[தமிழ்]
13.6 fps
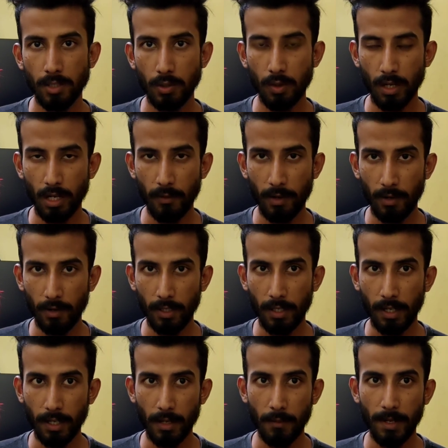சுகர் லெவல் வந்து
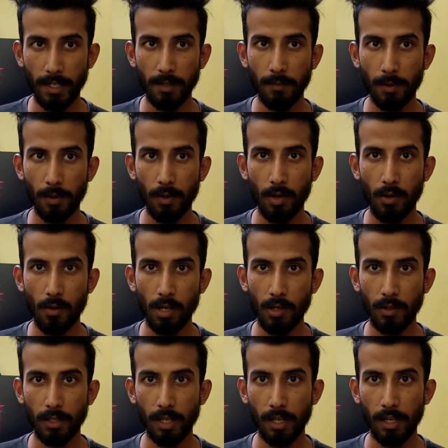கரெக்டாக மெயின்டைன் பண்ணோம் அவங்களுக்கு
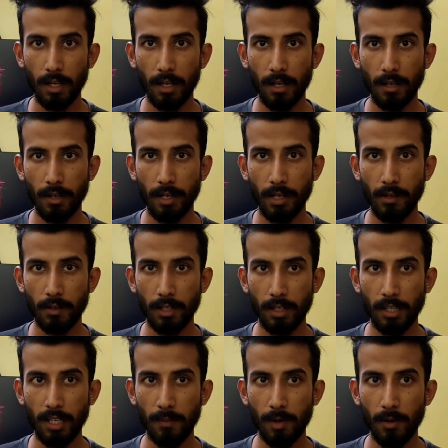வந்து ஹார்ட் அட்டேக் வந்து
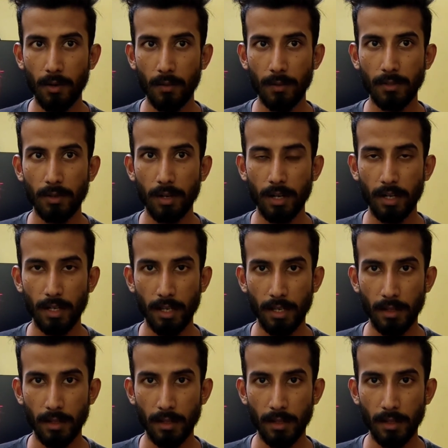அதிகமாகும் அப்படின்னு சொல்கிறாங்க